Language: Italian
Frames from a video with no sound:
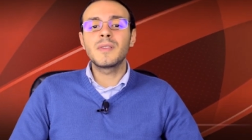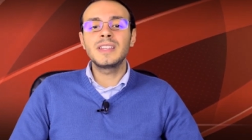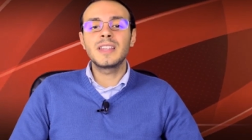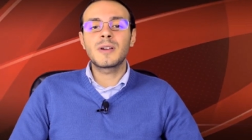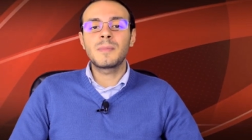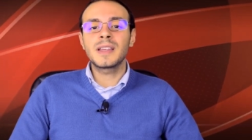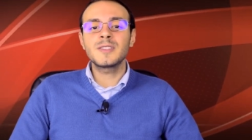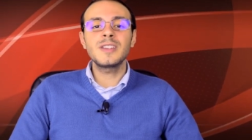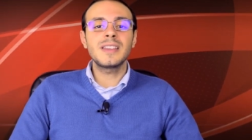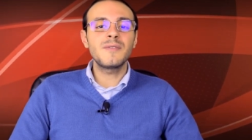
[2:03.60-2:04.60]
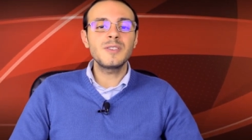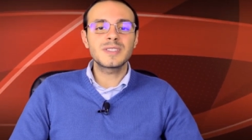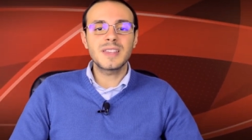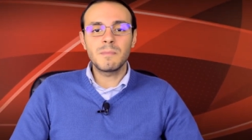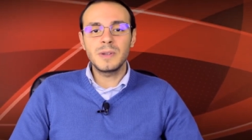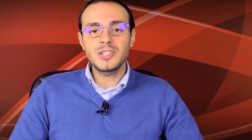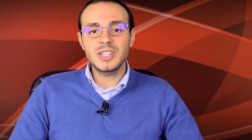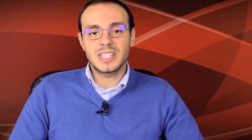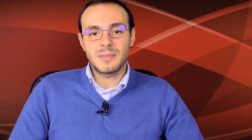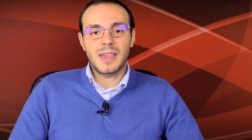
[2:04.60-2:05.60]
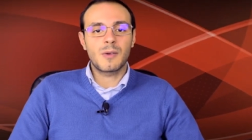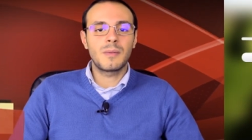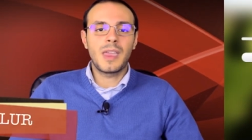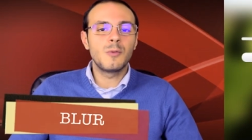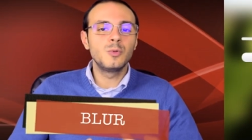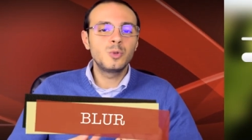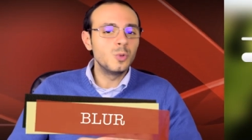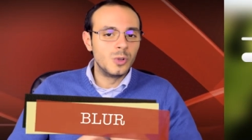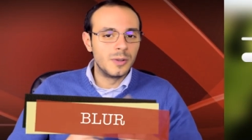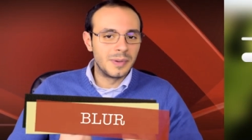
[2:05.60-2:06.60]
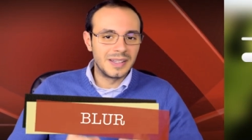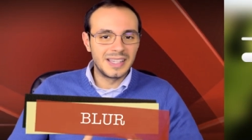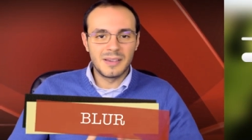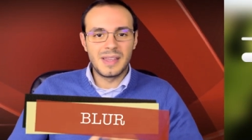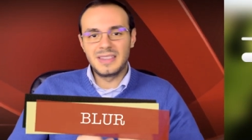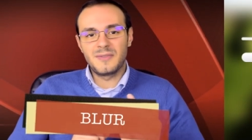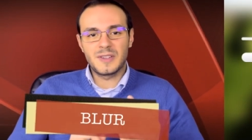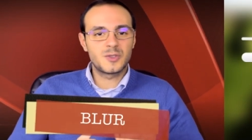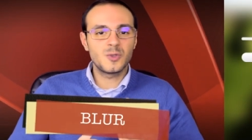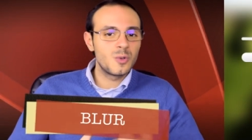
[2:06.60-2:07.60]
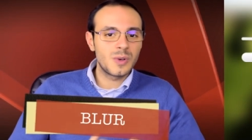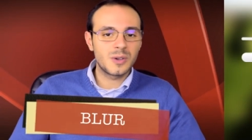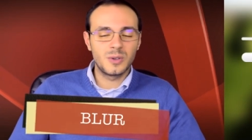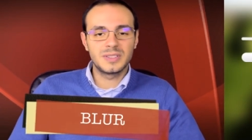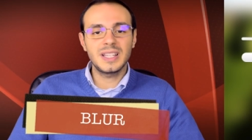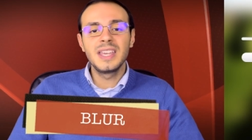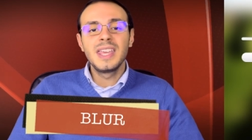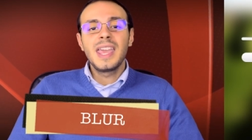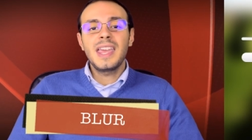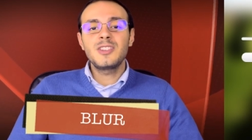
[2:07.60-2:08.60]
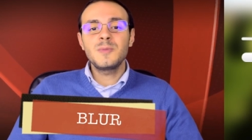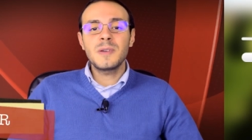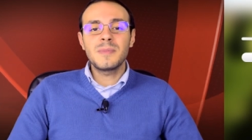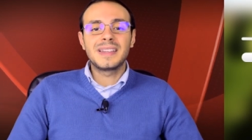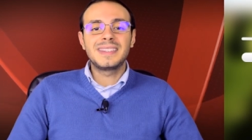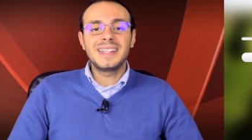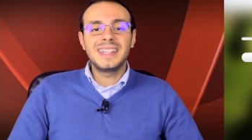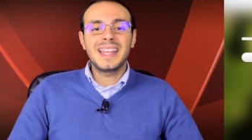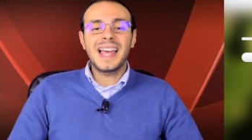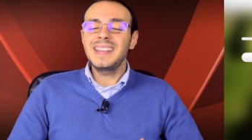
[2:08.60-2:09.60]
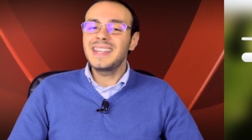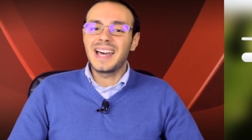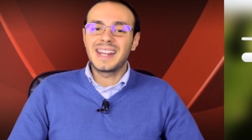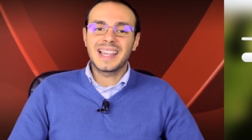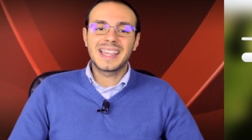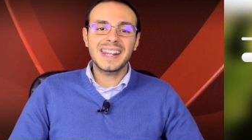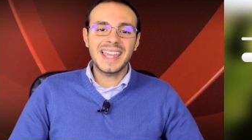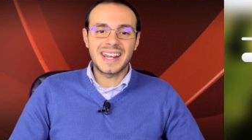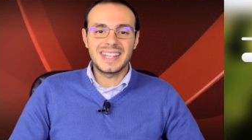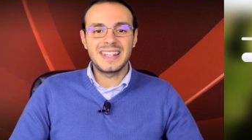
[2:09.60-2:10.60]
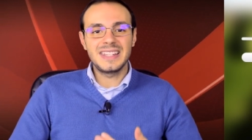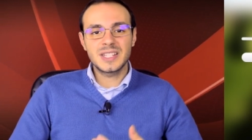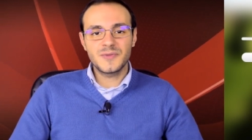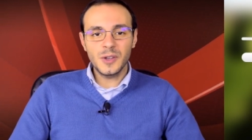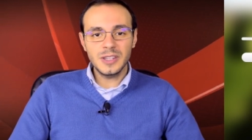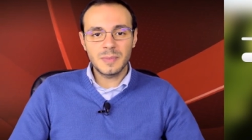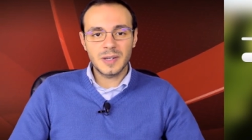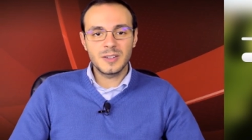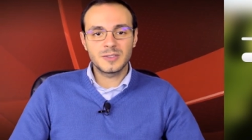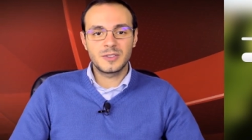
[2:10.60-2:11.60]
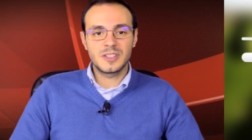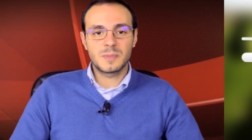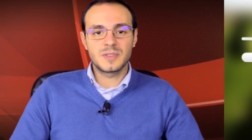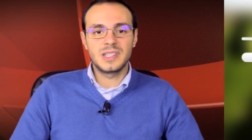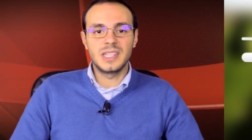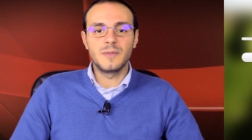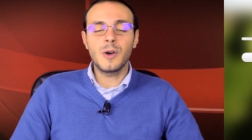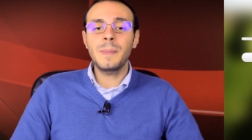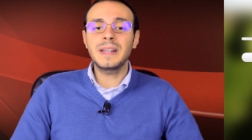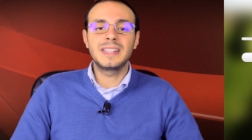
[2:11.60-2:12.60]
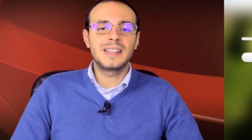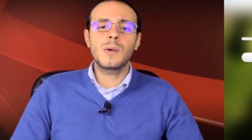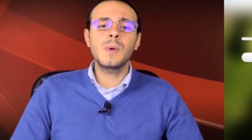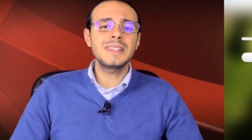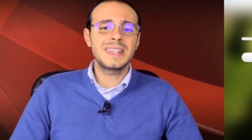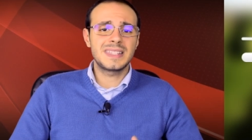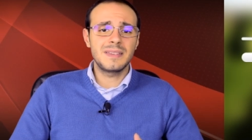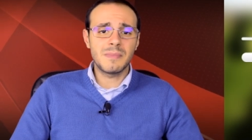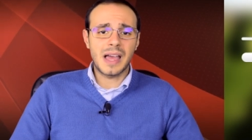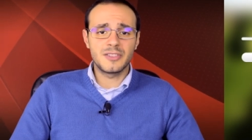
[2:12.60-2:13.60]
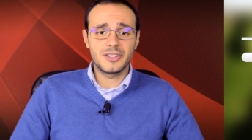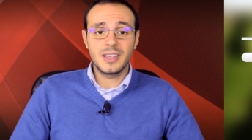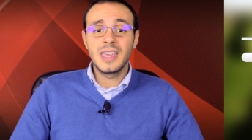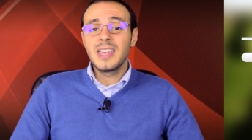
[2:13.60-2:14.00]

a vedere un'applicazione davvero semplicissima, è un tool praticamente, fa solo una cosa e ci permette di andare a creare degli sfondi per il nostro dispositivo a partire da qualsiasi immagine,